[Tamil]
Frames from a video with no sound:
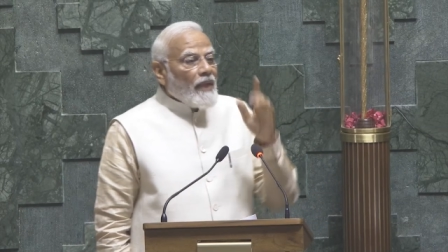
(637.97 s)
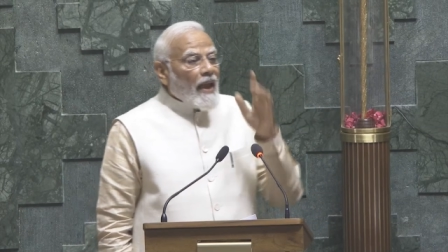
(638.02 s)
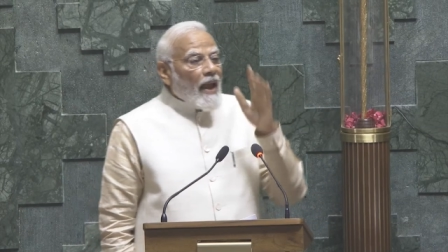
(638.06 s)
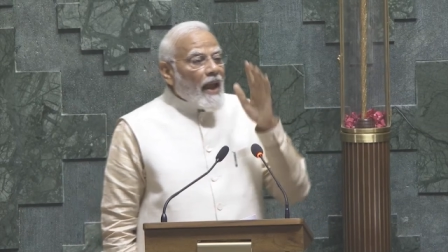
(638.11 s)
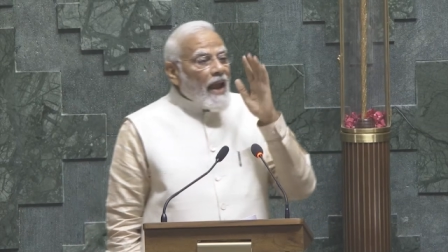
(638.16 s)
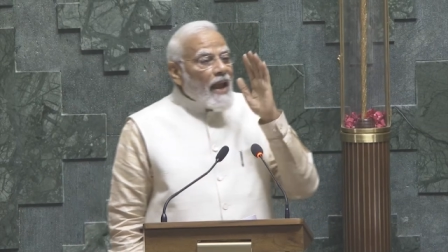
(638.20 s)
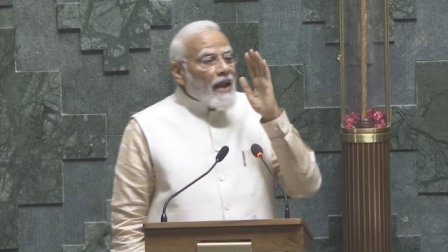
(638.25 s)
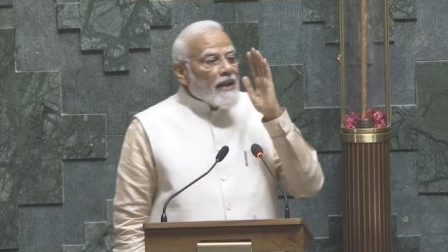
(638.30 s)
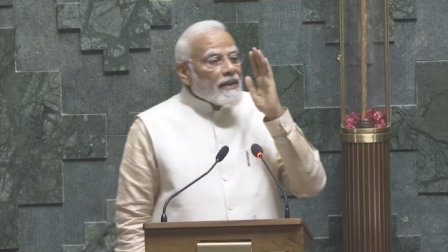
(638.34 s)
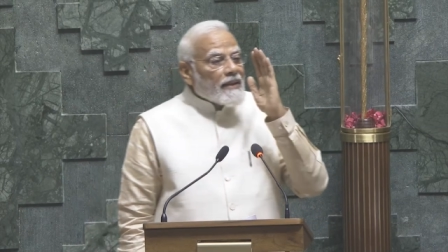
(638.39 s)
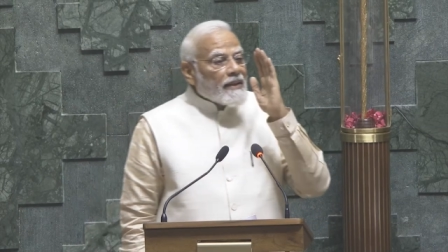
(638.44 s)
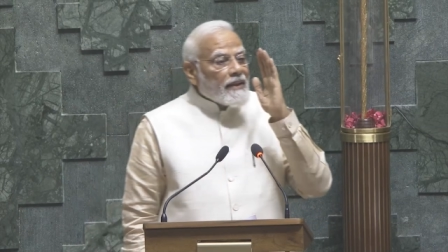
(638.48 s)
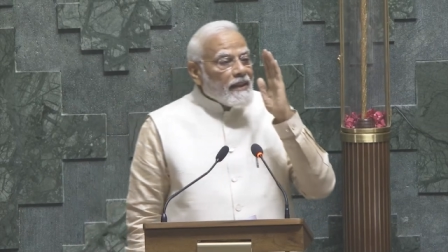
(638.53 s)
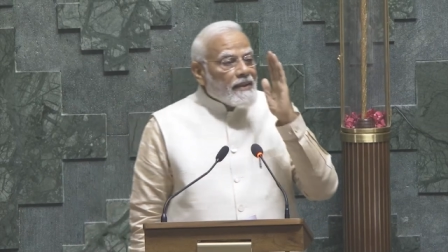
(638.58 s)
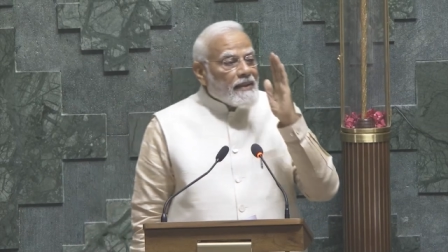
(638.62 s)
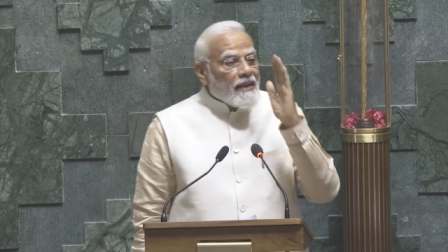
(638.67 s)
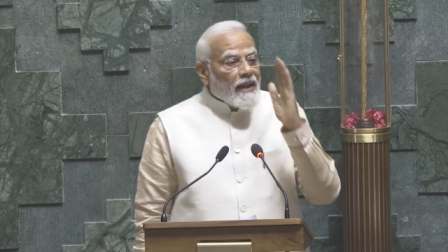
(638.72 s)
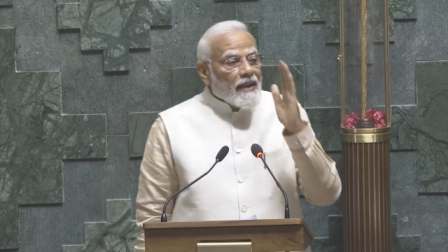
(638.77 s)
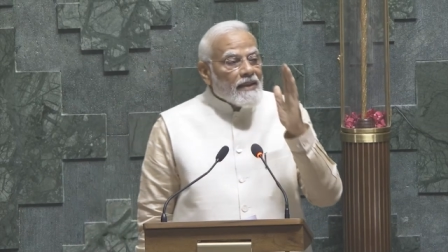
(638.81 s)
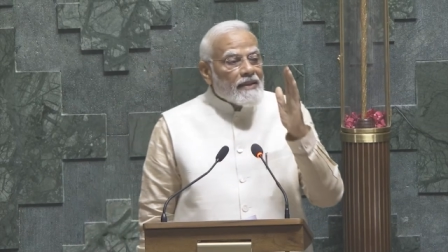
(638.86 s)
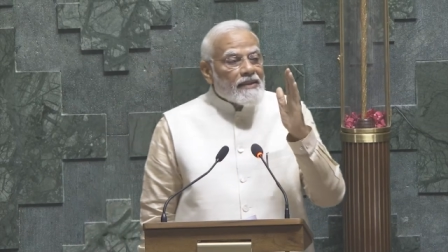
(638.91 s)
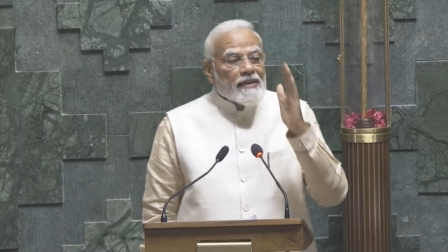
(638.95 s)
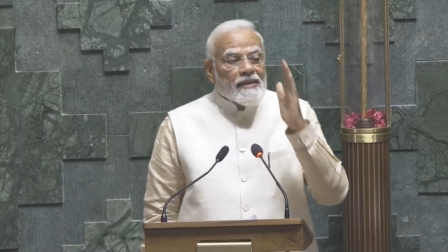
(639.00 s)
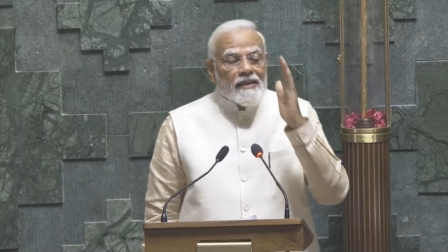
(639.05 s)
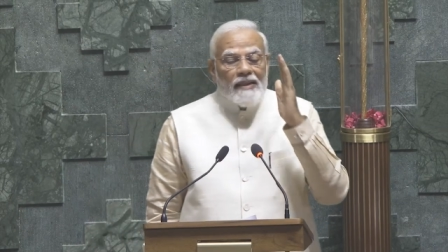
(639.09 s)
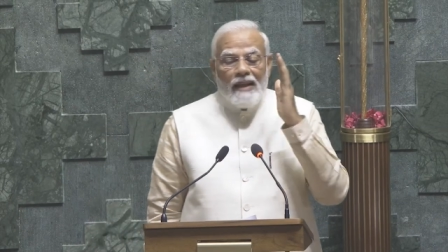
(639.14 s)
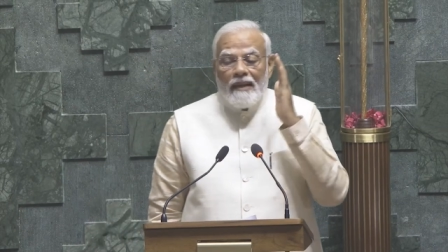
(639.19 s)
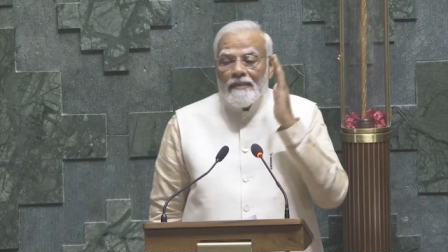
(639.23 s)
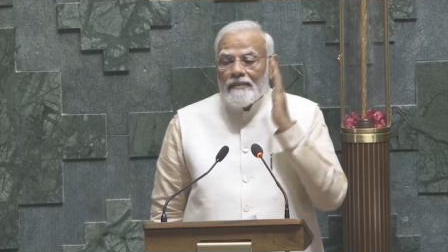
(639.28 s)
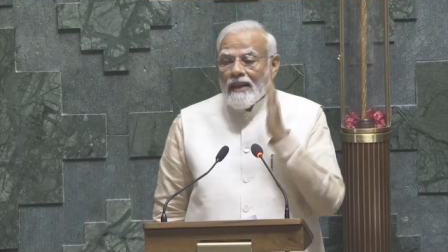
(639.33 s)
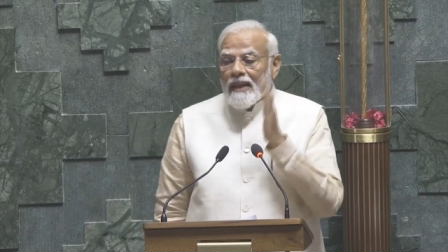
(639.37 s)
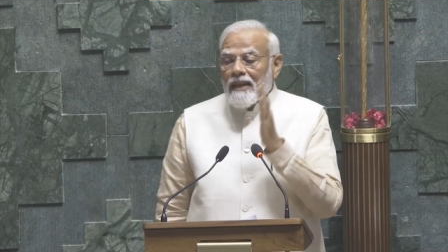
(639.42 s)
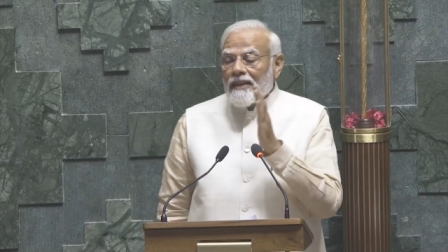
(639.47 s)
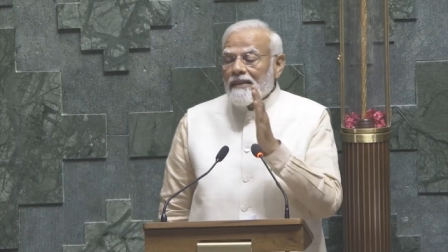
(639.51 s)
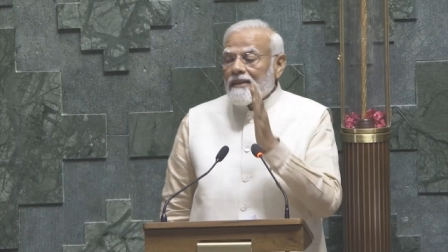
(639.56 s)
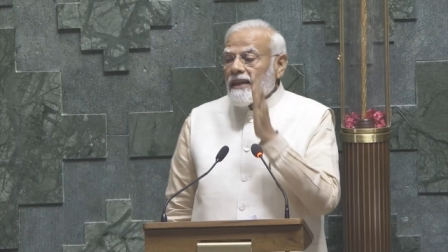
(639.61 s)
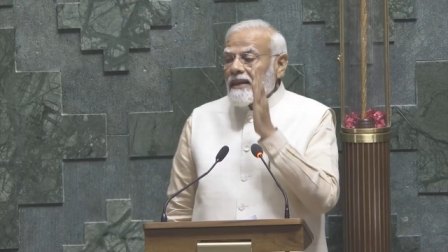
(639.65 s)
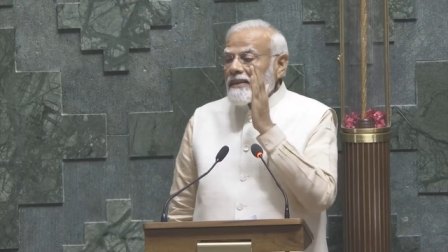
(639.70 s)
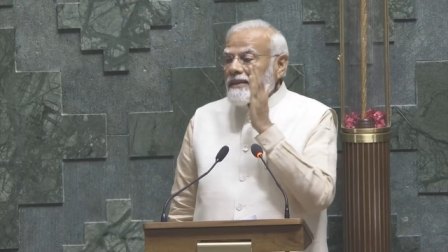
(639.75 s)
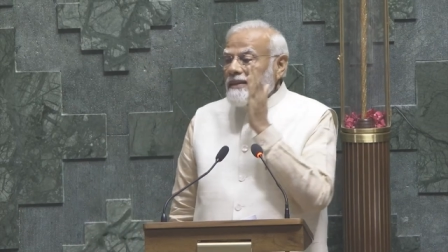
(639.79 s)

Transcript: தேசத்தின் எந்த நிறைவான